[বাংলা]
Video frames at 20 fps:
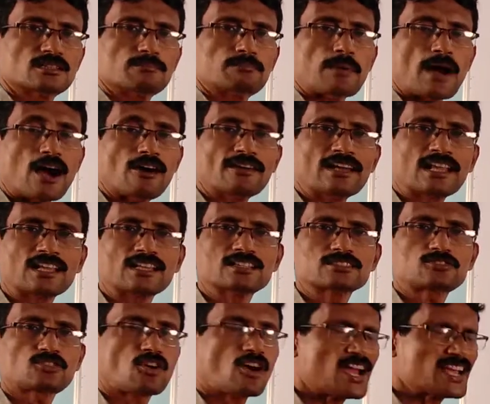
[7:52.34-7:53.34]
পাওয়েল
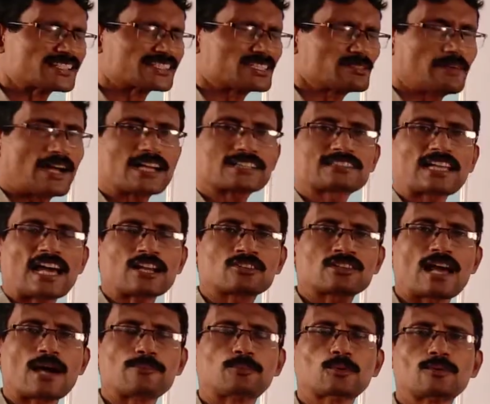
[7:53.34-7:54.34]
ক্ষয়সীমার
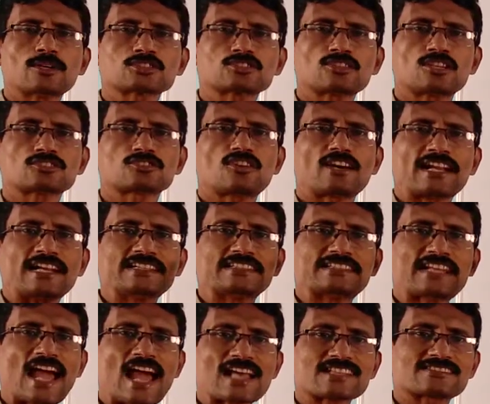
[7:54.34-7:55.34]
ধারণা প্রবর্তন করেন
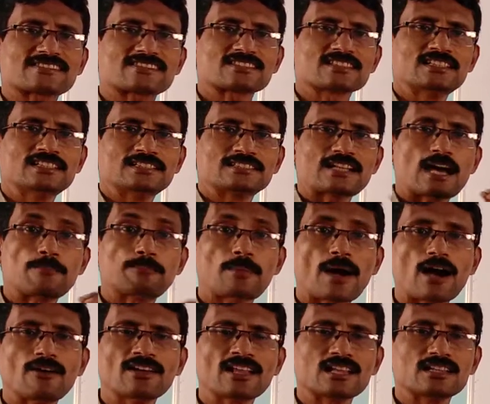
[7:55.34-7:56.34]
ড্যাশ না
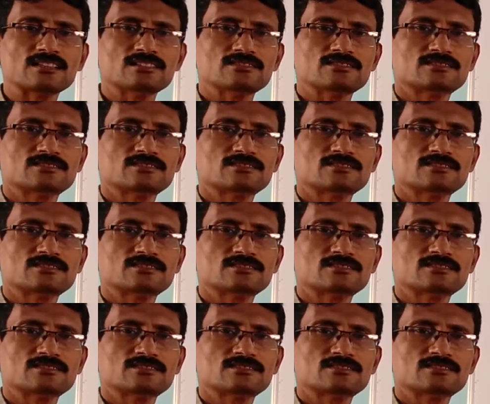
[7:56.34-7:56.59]
পাওয়েল